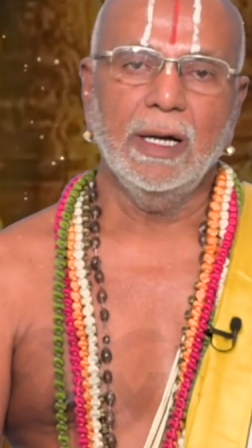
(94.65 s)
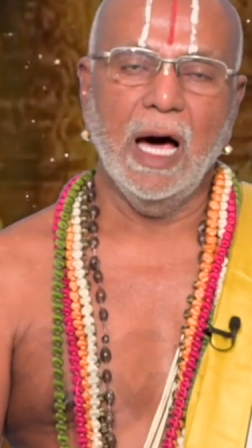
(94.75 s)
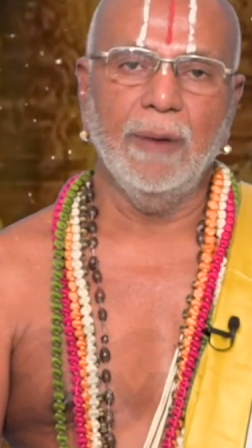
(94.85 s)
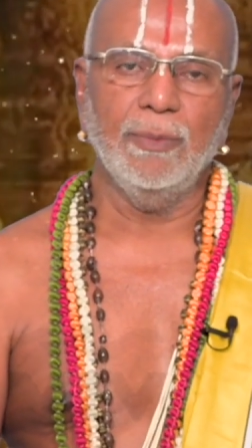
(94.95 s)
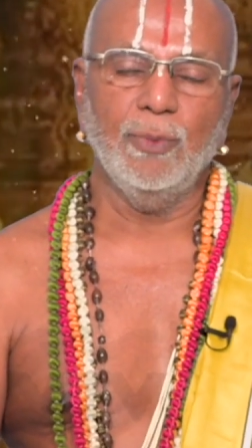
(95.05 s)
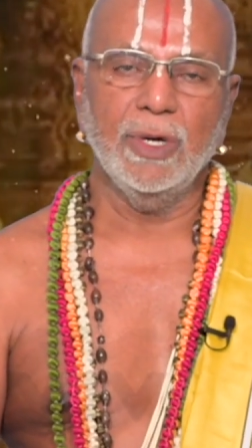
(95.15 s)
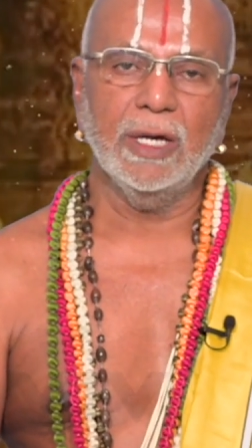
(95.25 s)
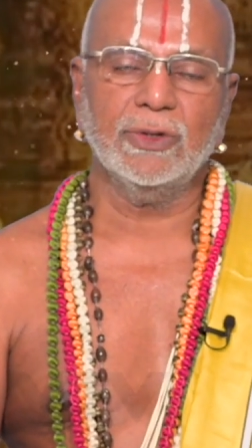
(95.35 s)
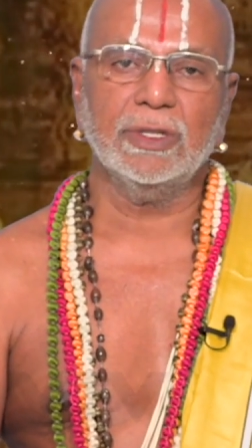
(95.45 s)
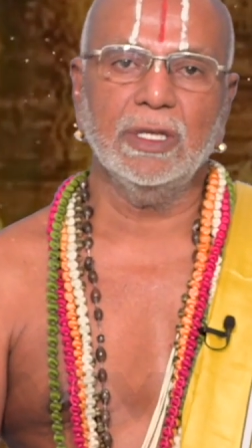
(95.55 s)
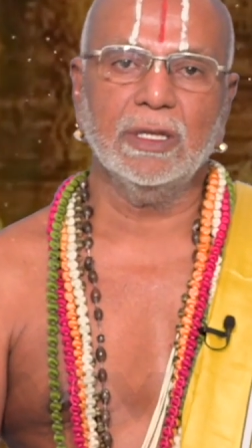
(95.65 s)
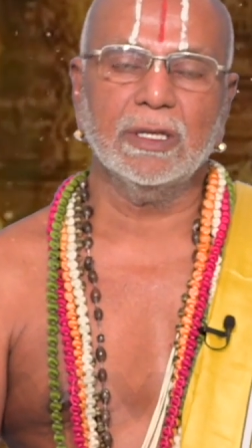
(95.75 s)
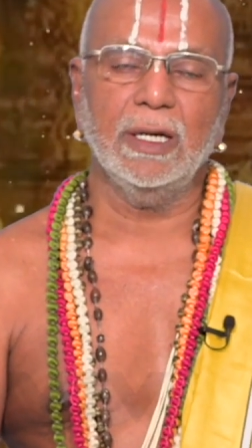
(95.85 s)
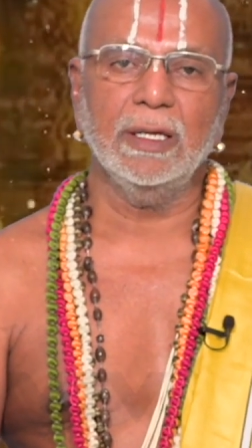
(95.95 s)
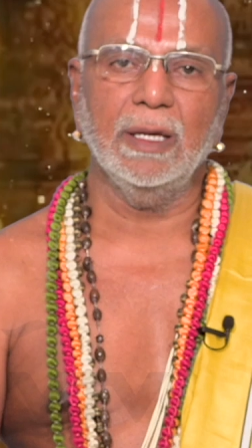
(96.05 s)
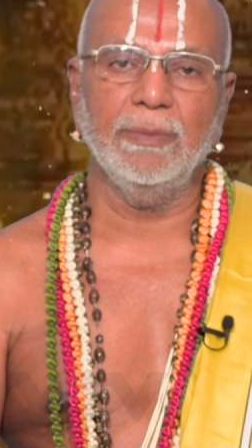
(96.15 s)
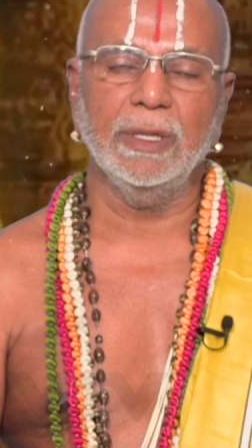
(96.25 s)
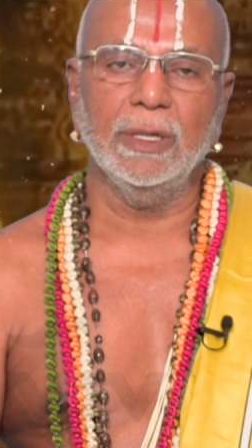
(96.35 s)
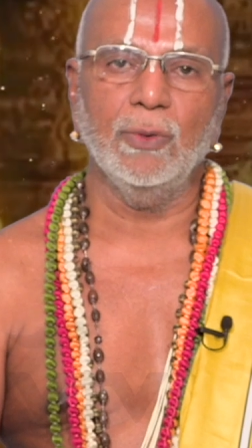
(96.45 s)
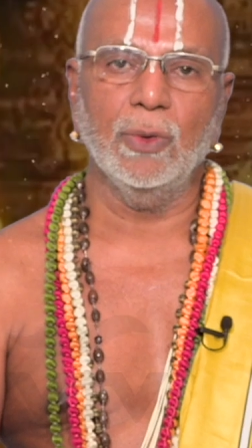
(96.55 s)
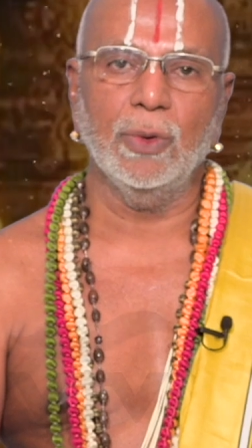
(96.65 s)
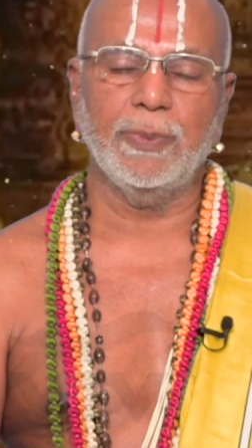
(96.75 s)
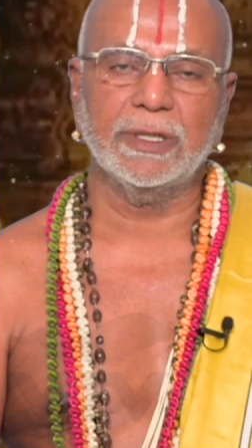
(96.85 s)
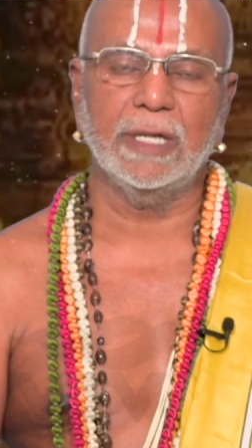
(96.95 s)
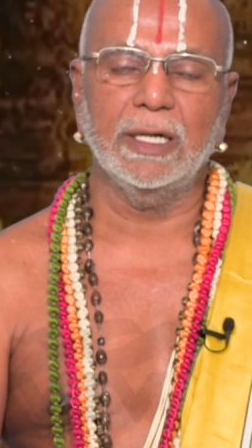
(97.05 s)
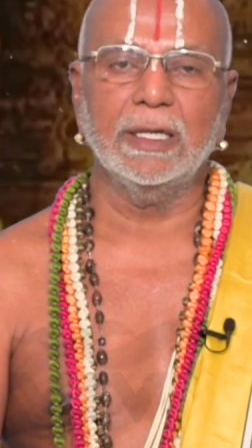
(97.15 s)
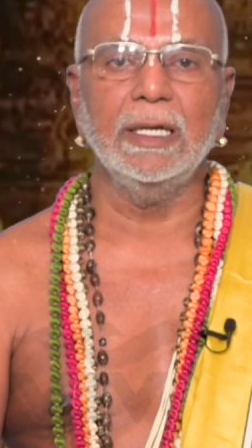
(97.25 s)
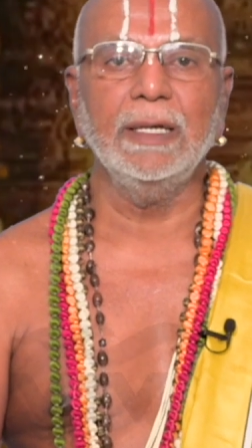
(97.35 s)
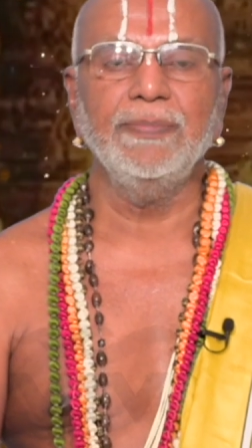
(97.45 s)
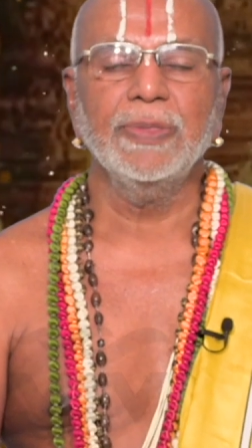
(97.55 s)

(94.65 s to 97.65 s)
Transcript: நாம் முயற்சித்தல் என்பது ஒரு பர்சன்ட்டு